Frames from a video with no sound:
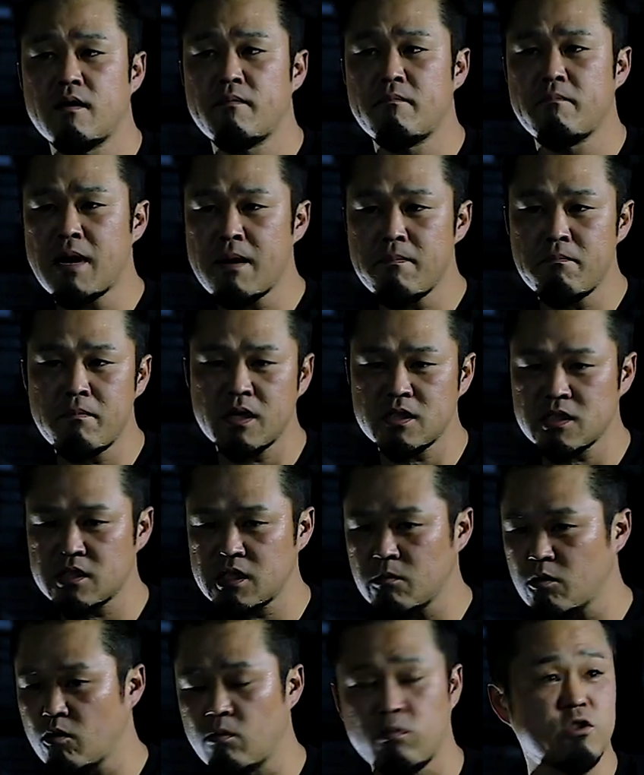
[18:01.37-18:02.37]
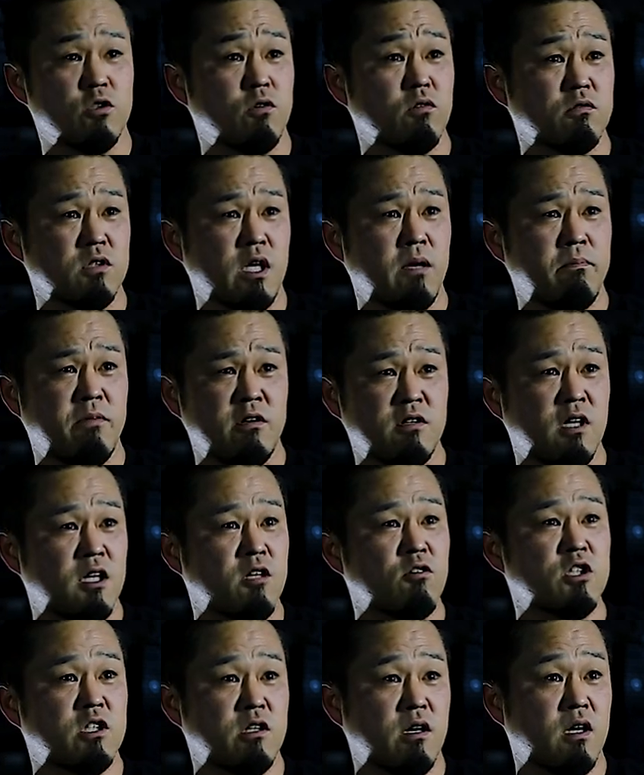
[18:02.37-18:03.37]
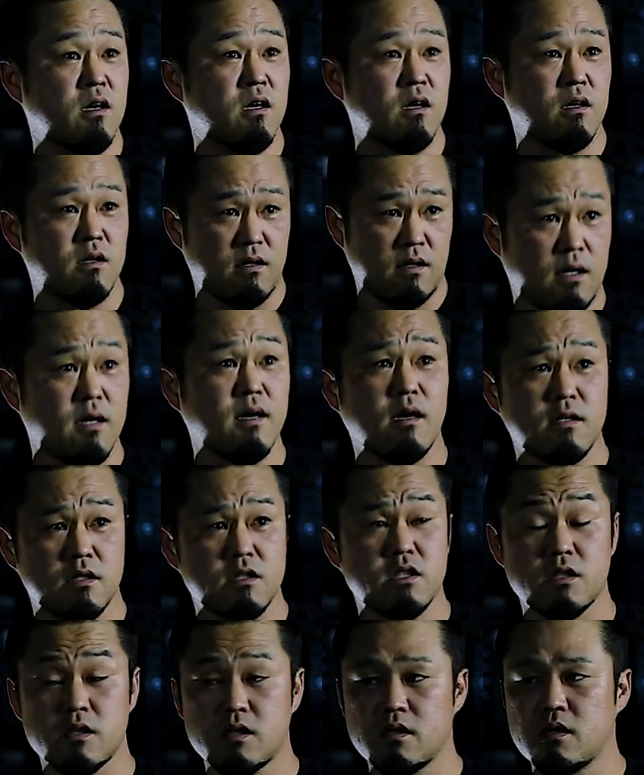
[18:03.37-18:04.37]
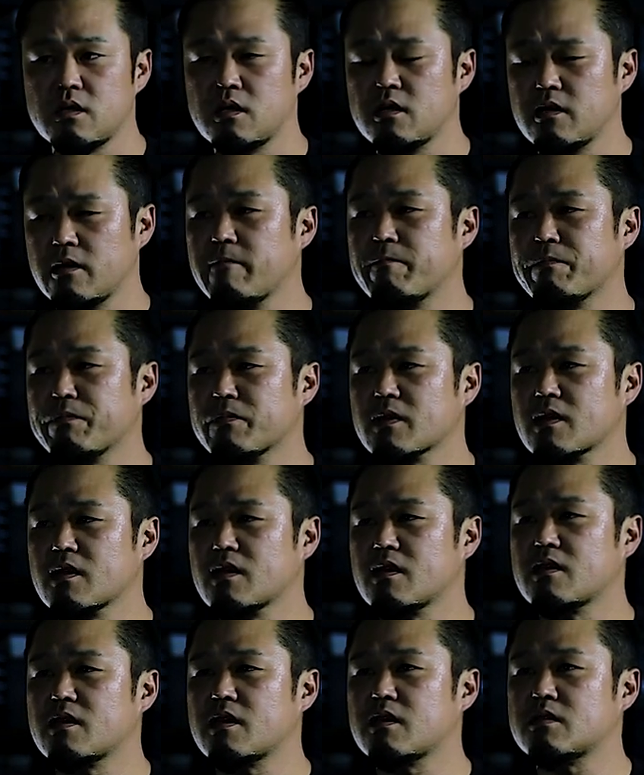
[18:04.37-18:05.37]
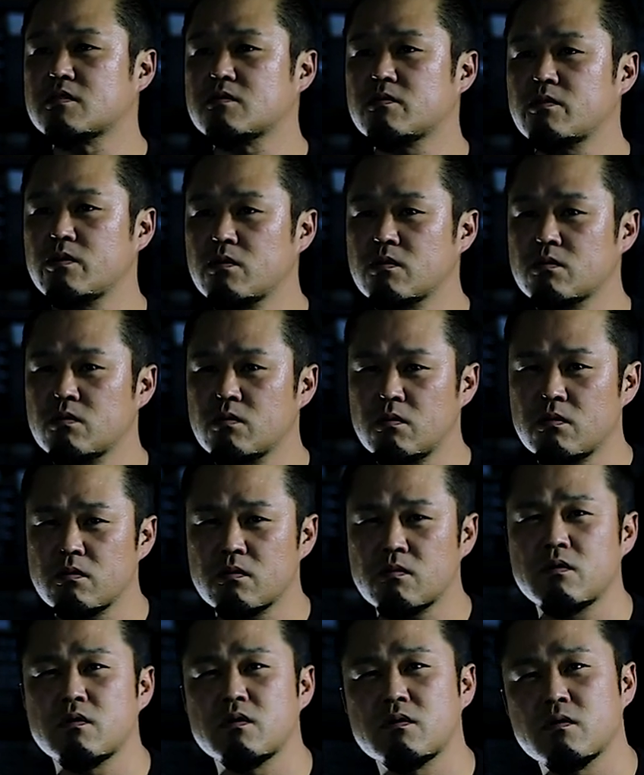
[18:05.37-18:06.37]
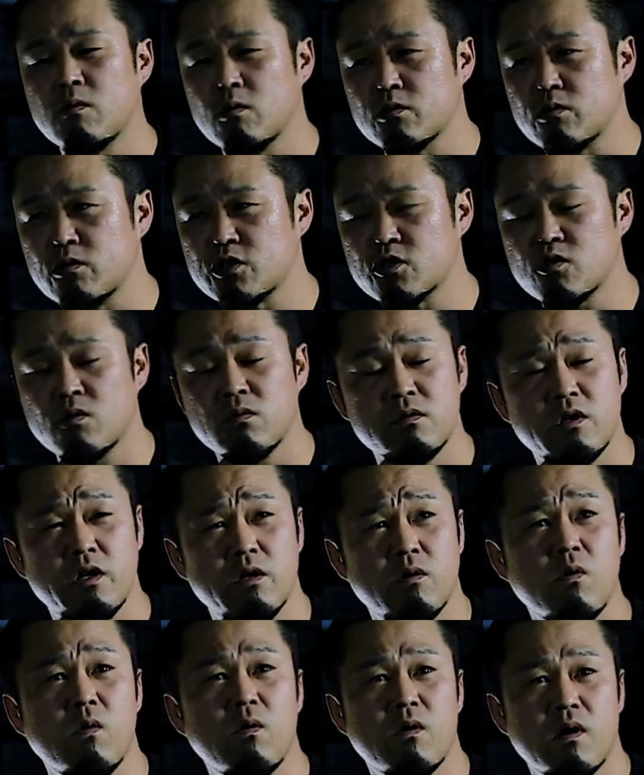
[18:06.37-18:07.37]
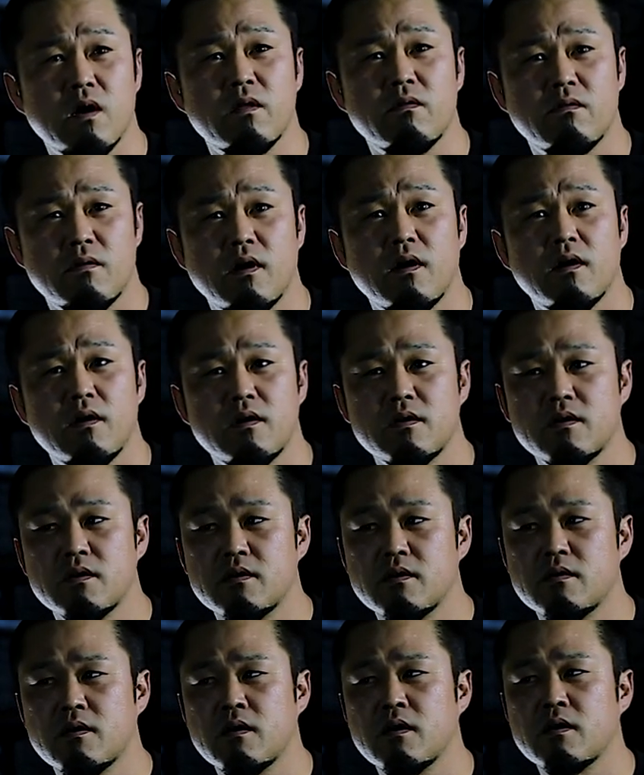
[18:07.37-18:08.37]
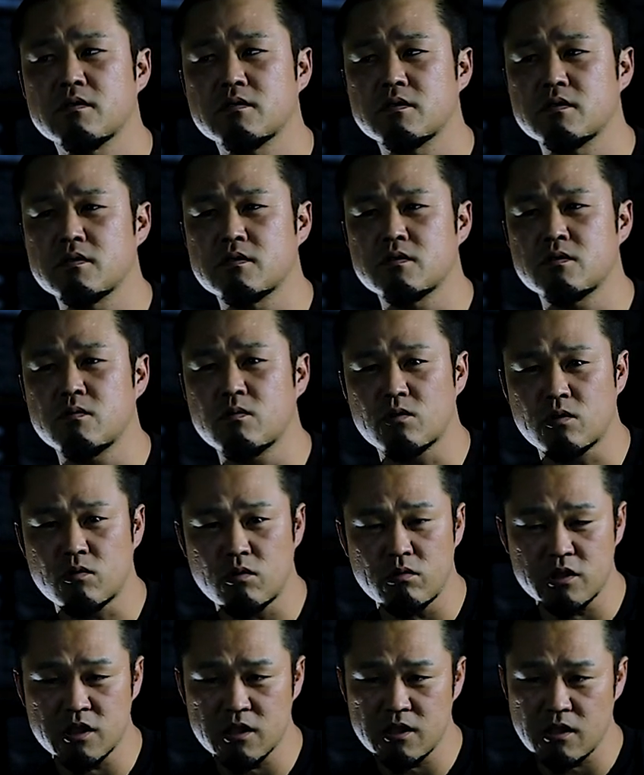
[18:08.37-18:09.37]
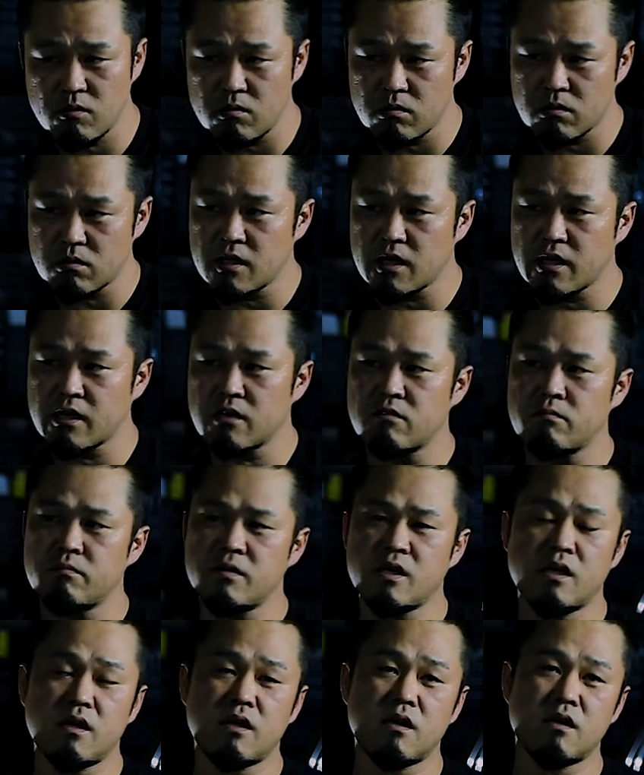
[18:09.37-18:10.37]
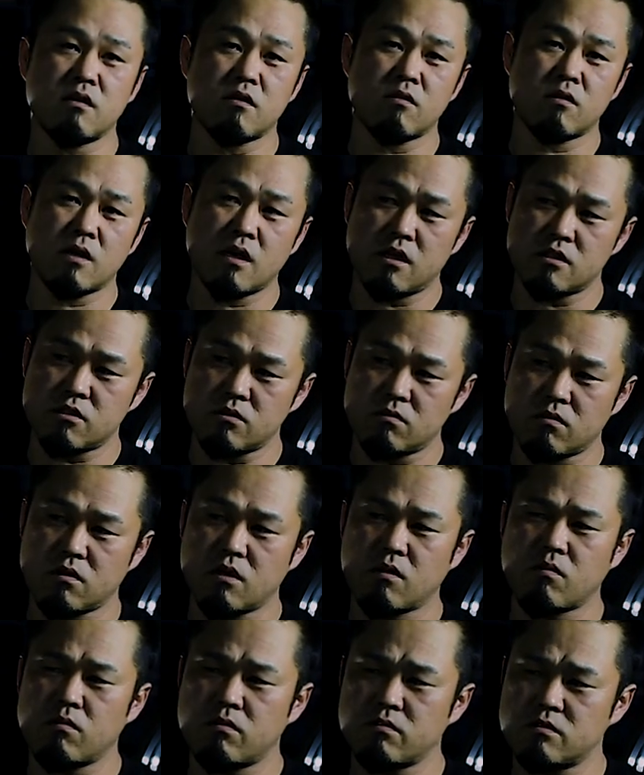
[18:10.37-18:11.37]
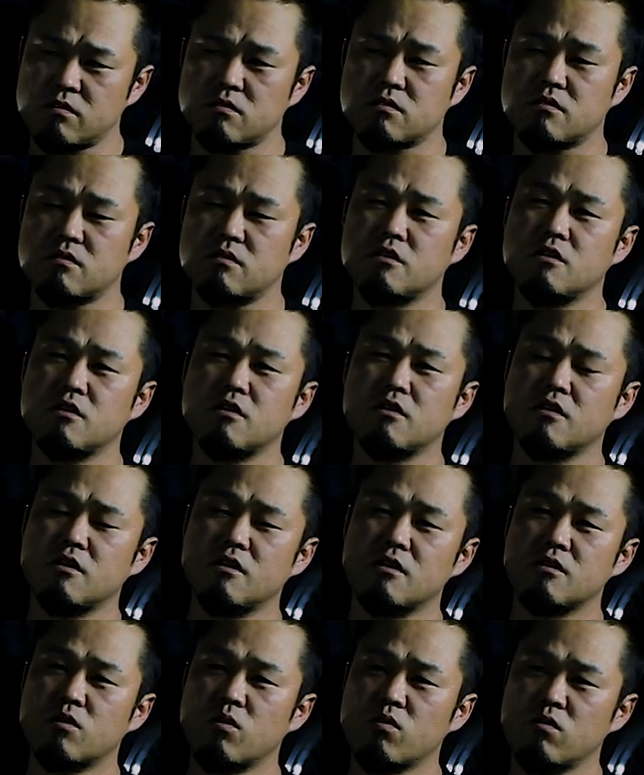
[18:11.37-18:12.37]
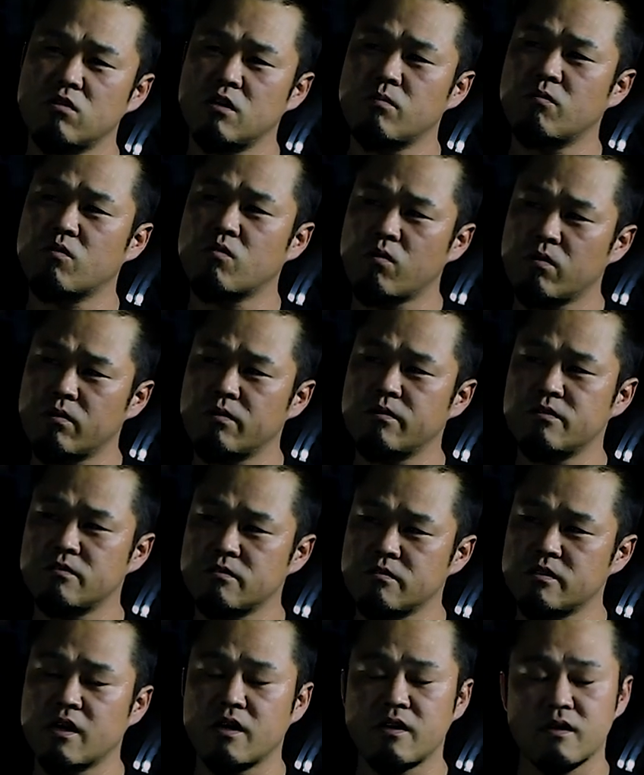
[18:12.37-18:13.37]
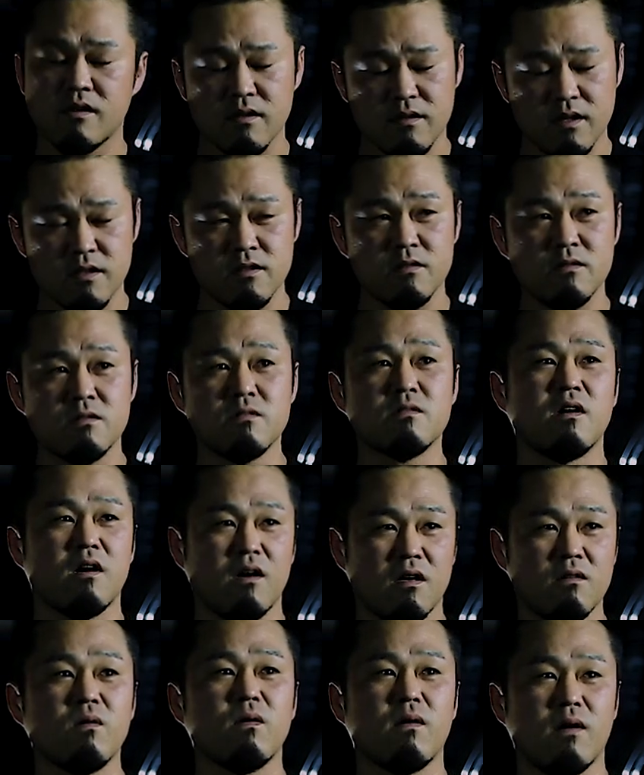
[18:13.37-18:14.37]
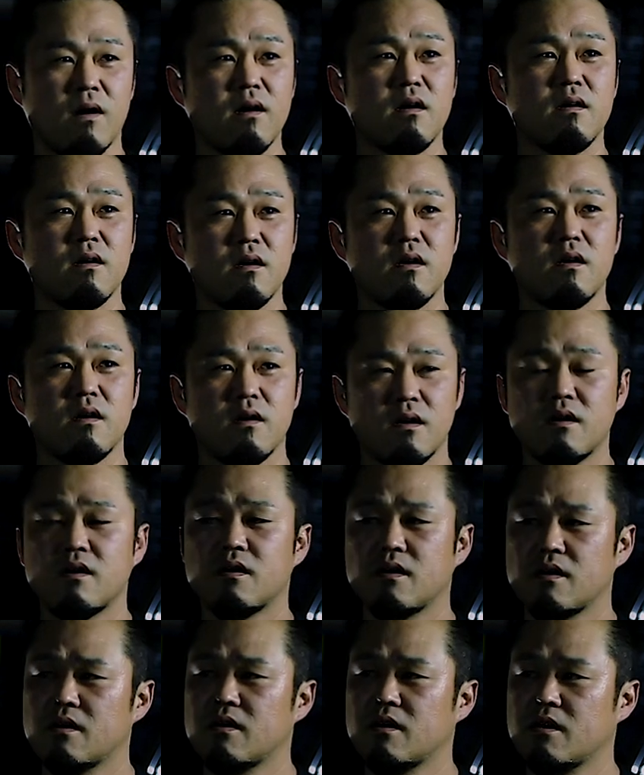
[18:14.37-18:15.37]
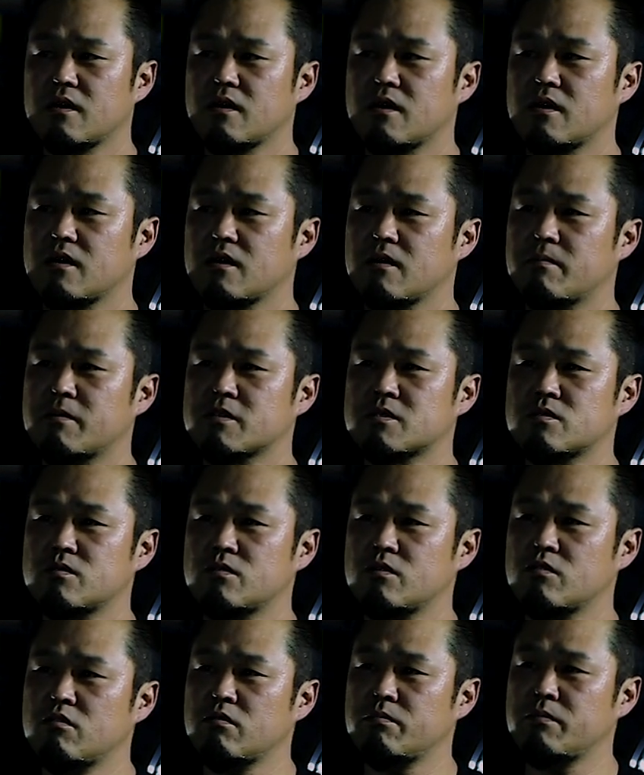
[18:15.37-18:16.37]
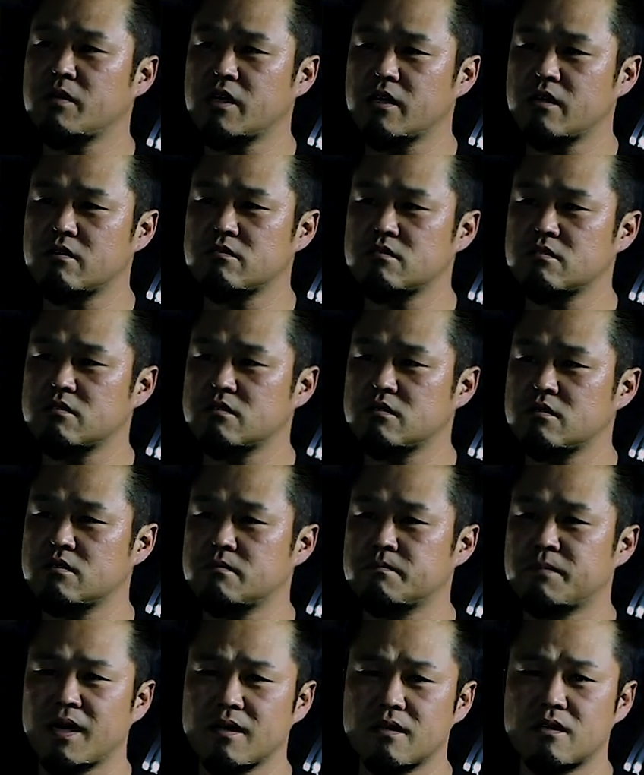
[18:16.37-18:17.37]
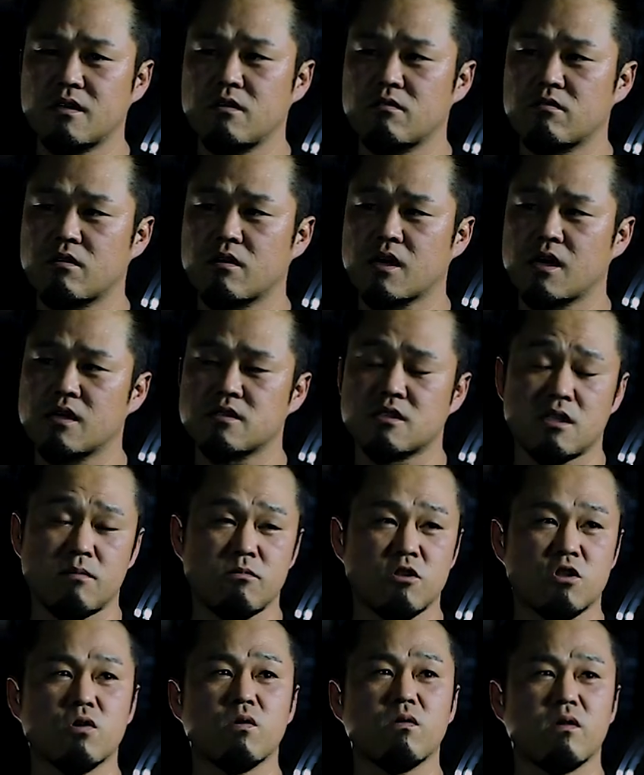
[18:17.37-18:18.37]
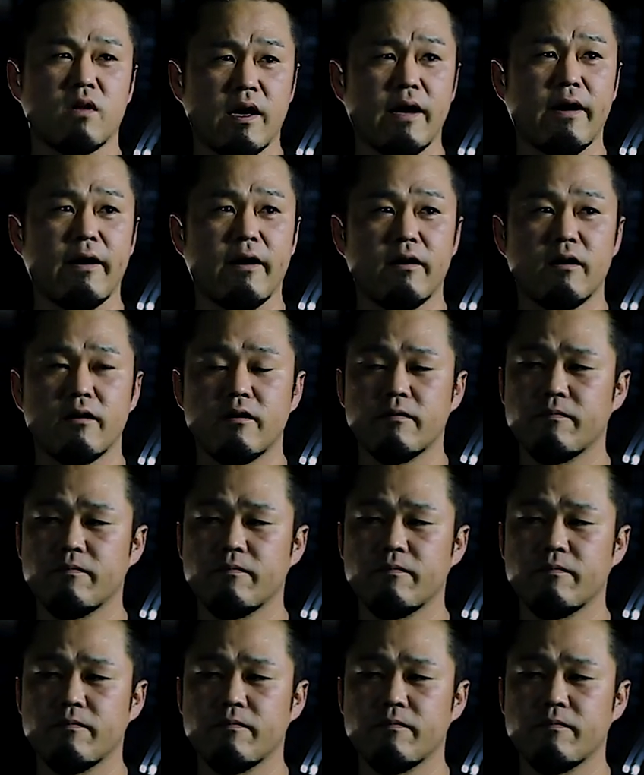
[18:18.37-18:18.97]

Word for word: まんましても面白くない、ビルダーとしてはあかんし、だからそれをどう落とし込んでいこうかとか、あちょっとしたことだけど見えへん箇所とか、こういうとこでもこういうやり方するかとか。やっぱそれを見れる場っていうのがカスタムショーで、